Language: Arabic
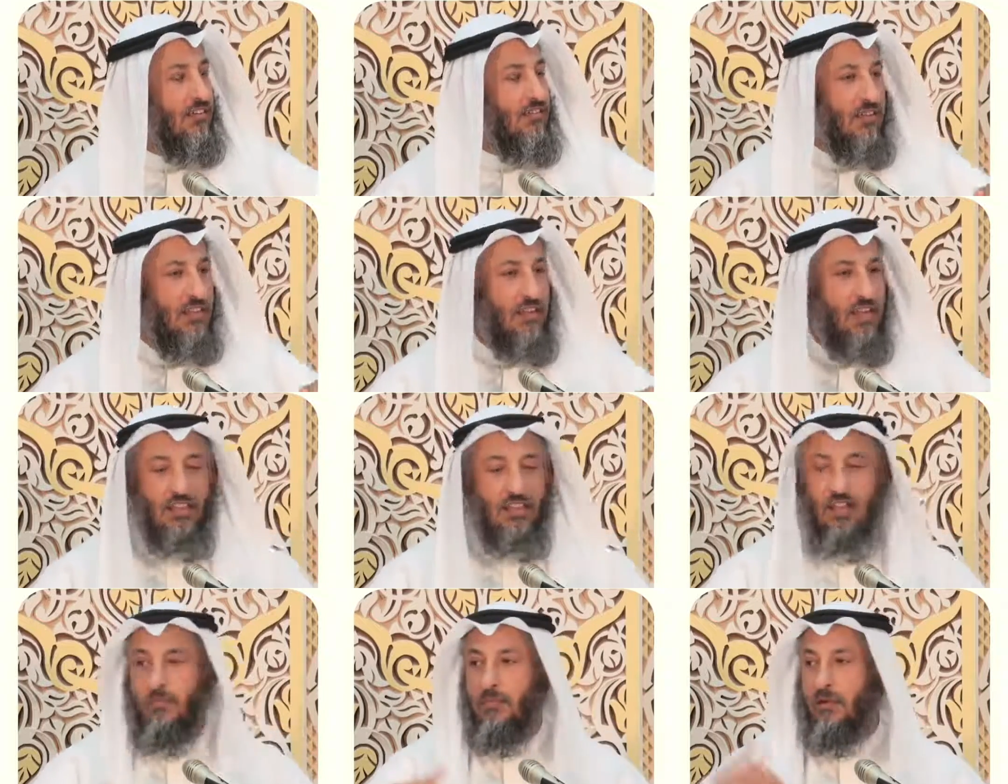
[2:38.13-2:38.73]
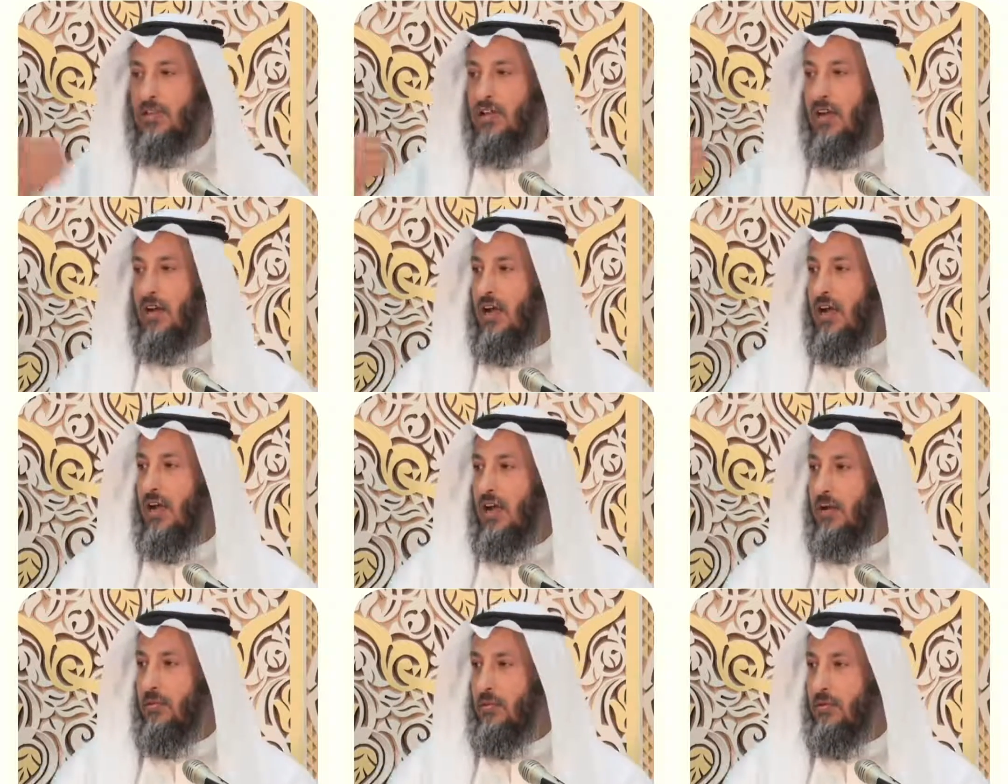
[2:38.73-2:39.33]
السيئات كما
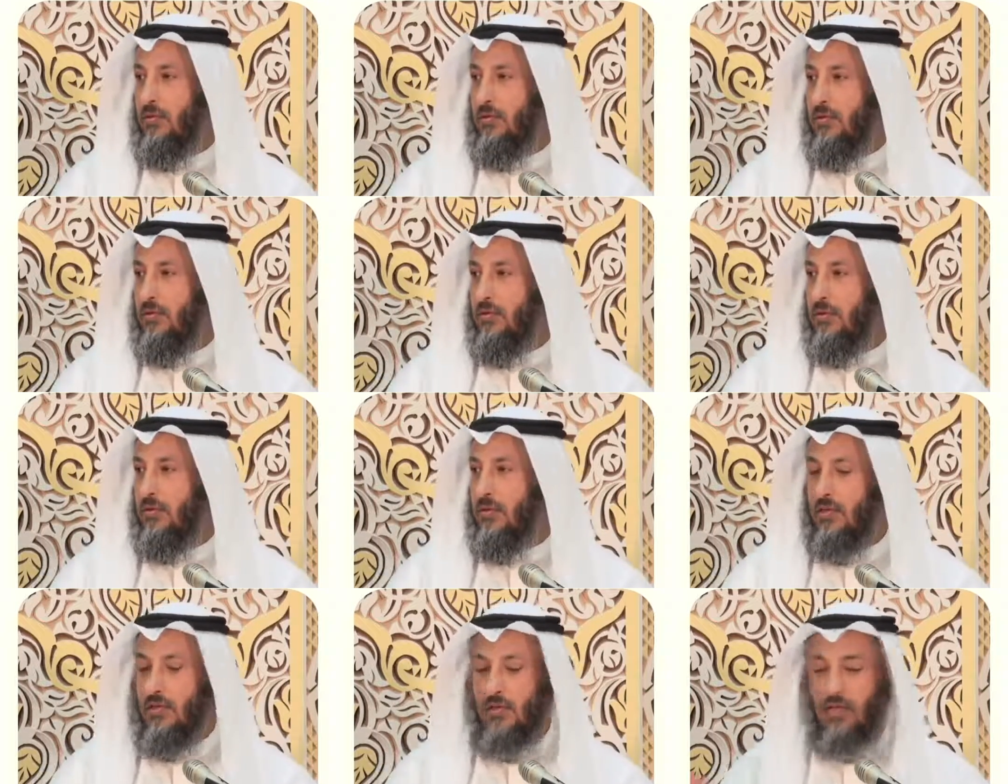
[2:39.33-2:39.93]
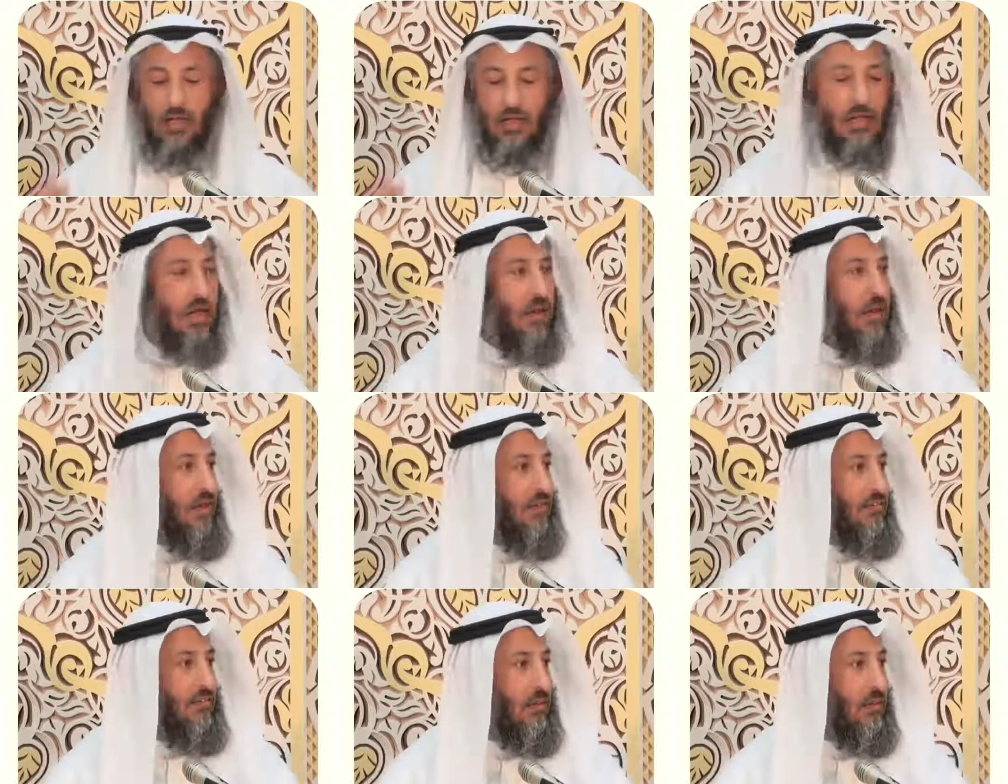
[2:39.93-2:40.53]
جرى قلمه
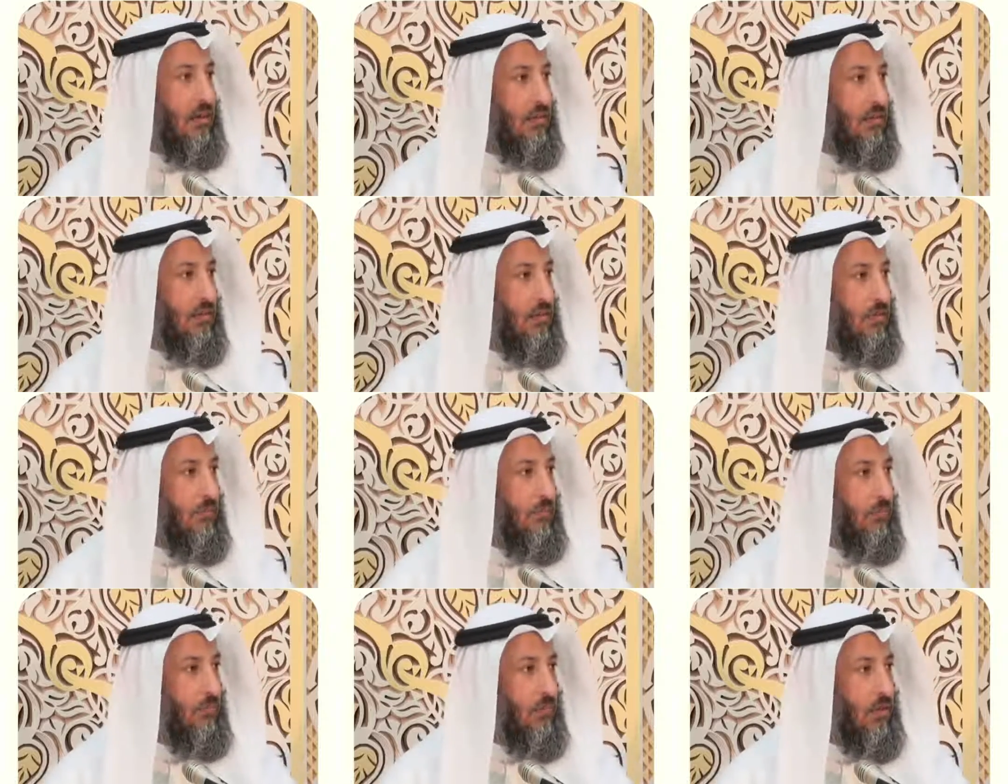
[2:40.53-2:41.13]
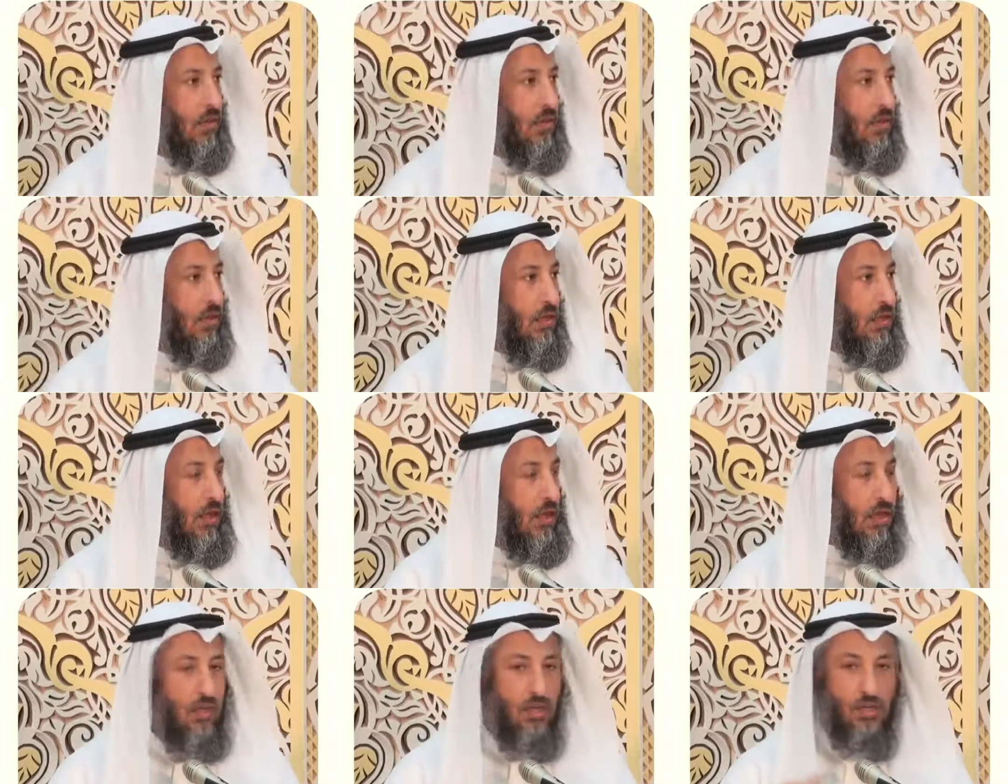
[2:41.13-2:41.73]
الحسنات
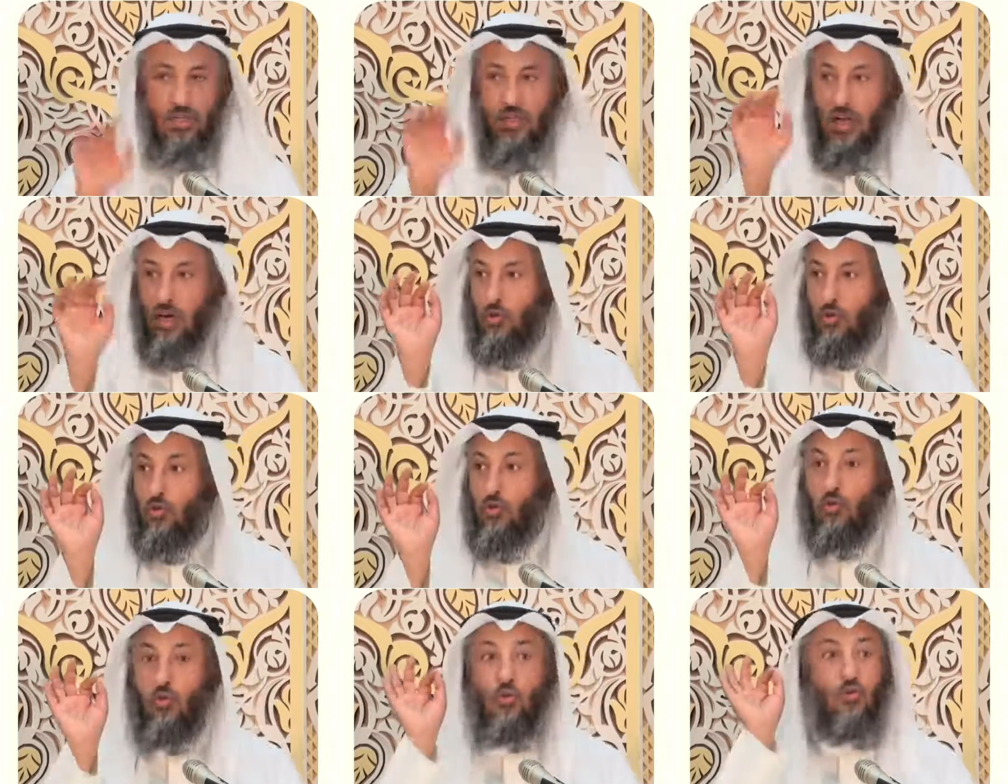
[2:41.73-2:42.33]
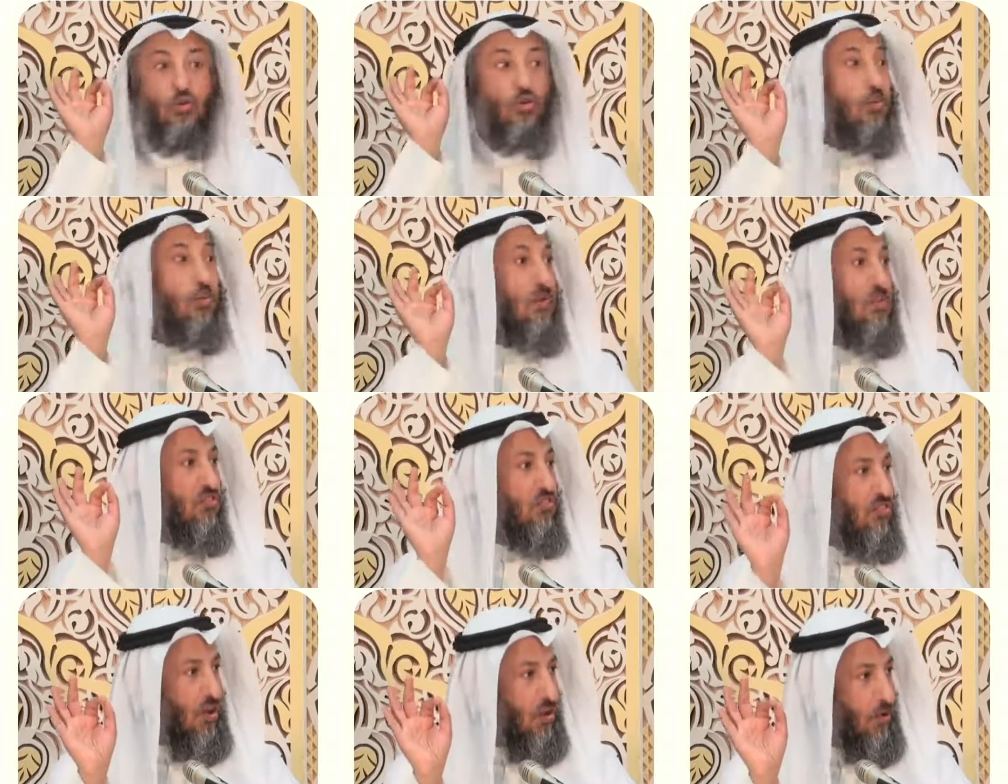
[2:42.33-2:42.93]
إذا شرط
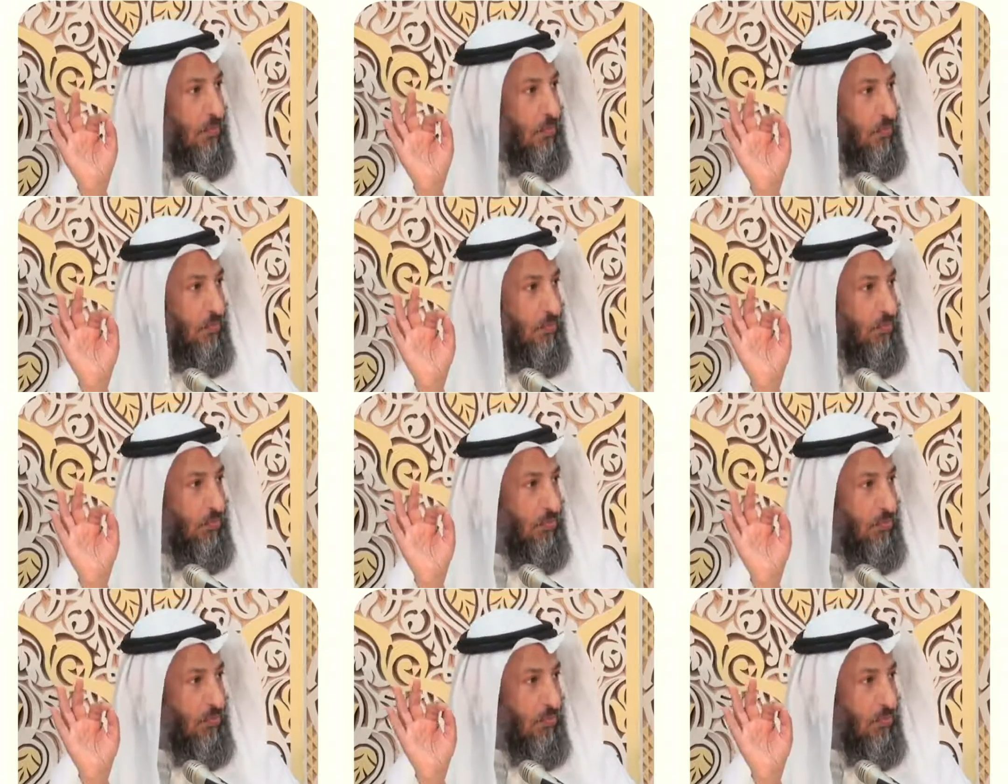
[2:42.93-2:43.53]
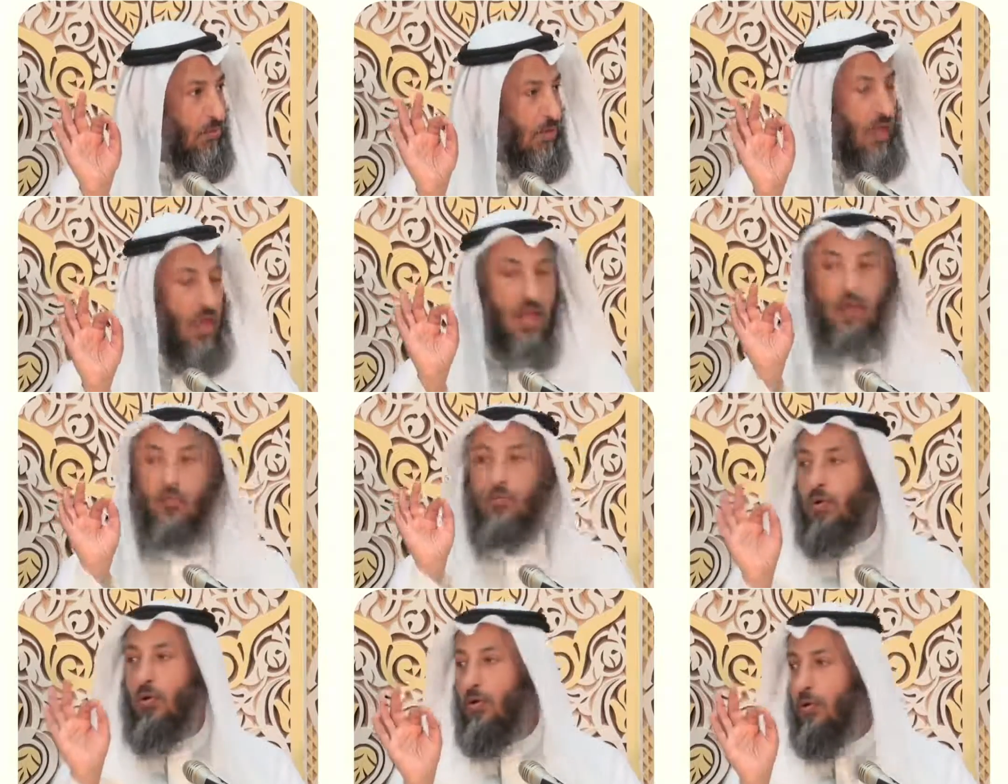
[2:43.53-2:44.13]
وجوب الصوم
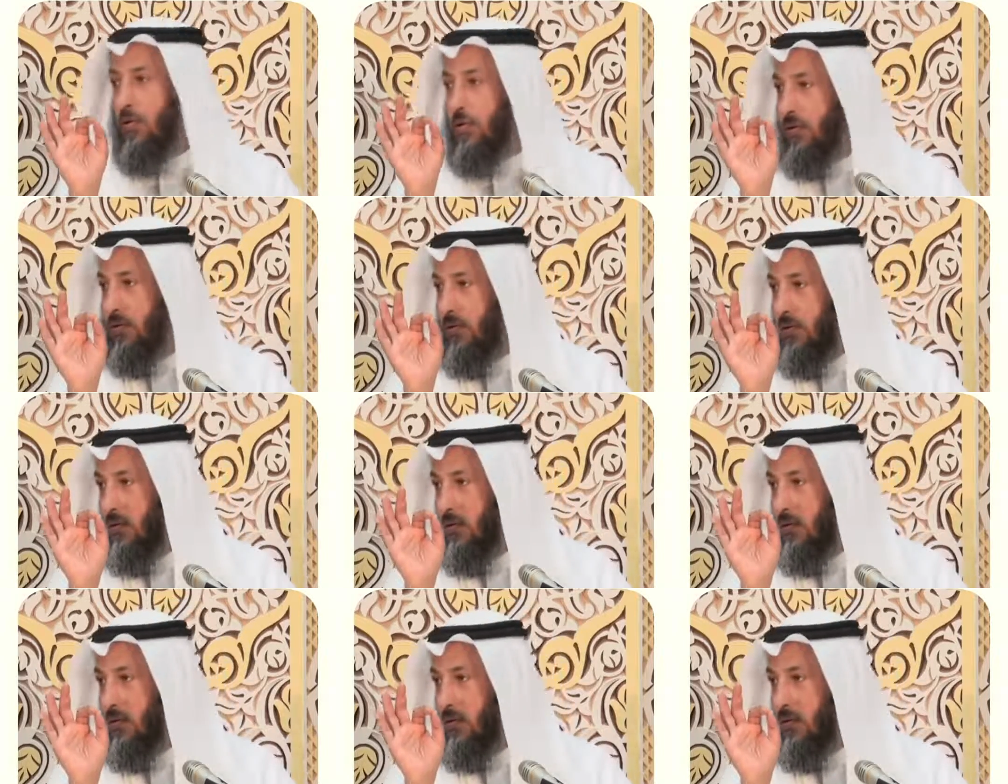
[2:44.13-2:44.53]
البلوغ